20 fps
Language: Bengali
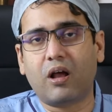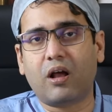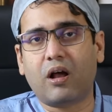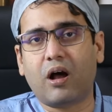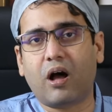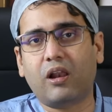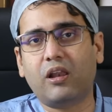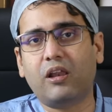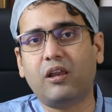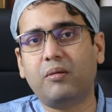
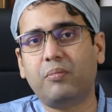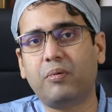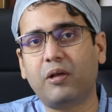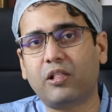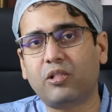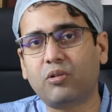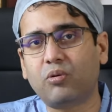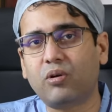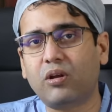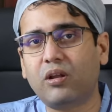গালের
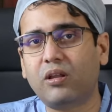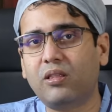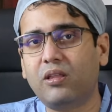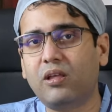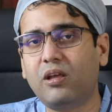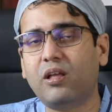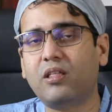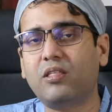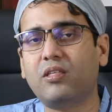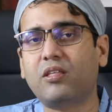ভেতরের
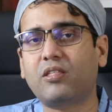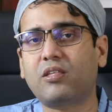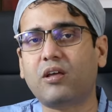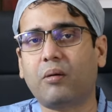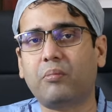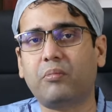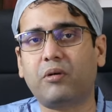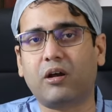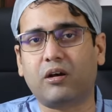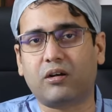দিকে যে
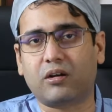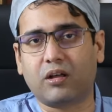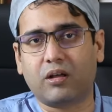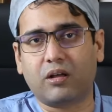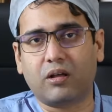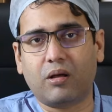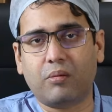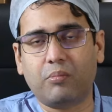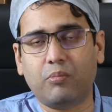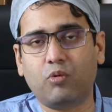চামড়াটা
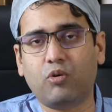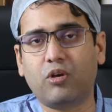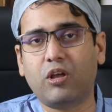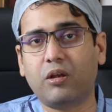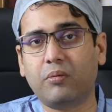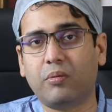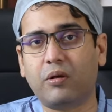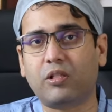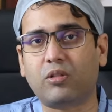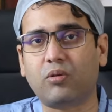
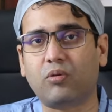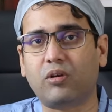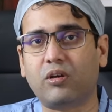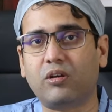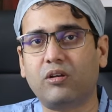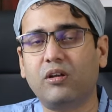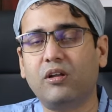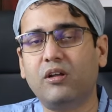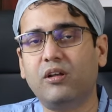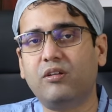মুখের ভেতরে
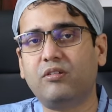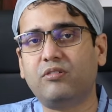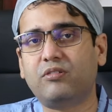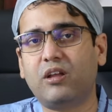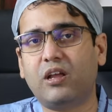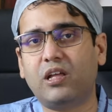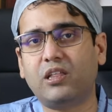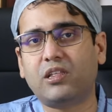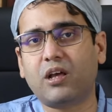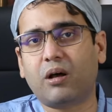
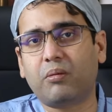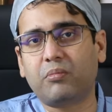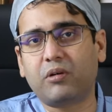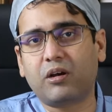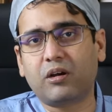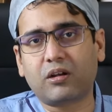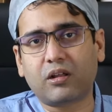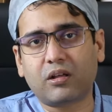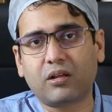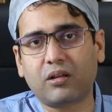সেই
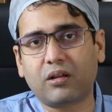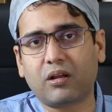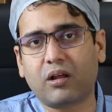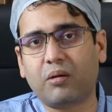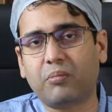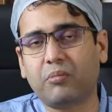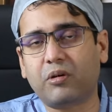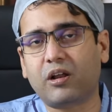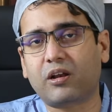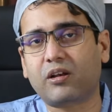চামড়াটা
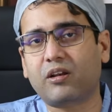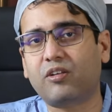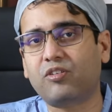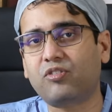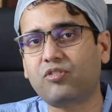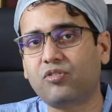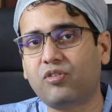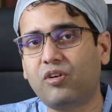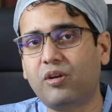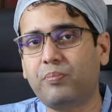আমরা একটা
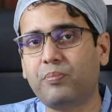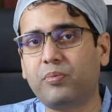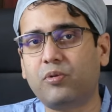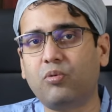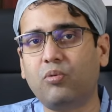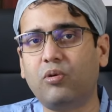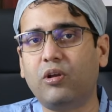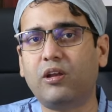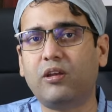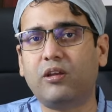স্ট্রিপ
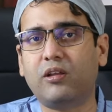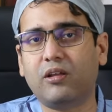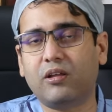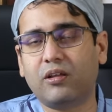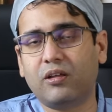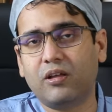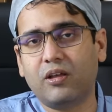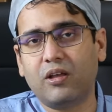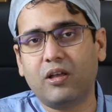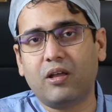তুলে নিয়ে
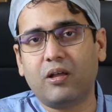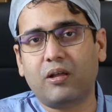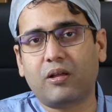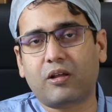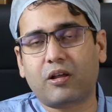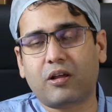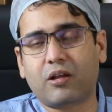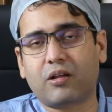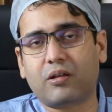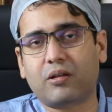
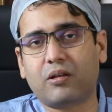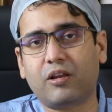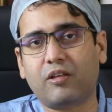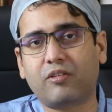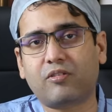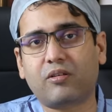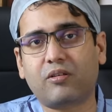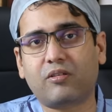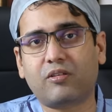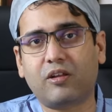
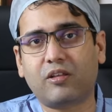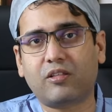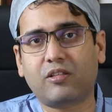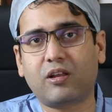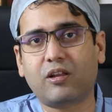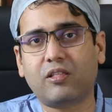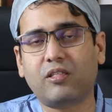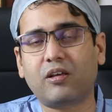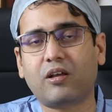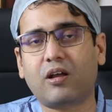
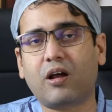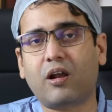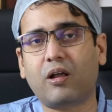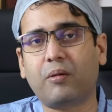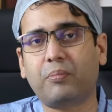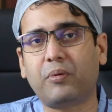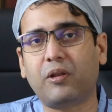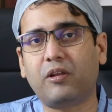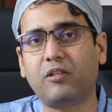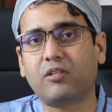স্ট্রিকচারের যে
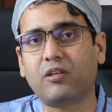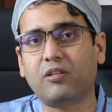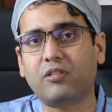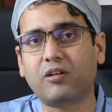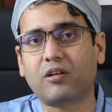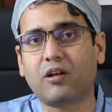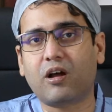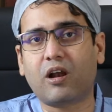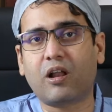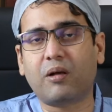খারাপ পেনিসের
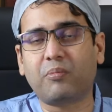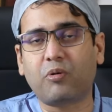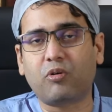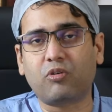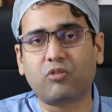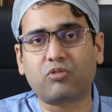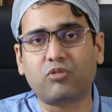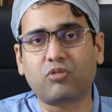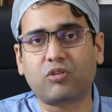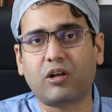যে খারাপ
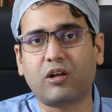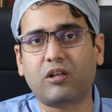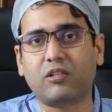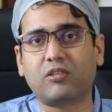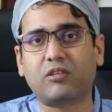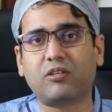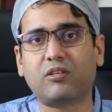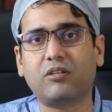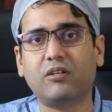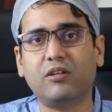অংশটা আছে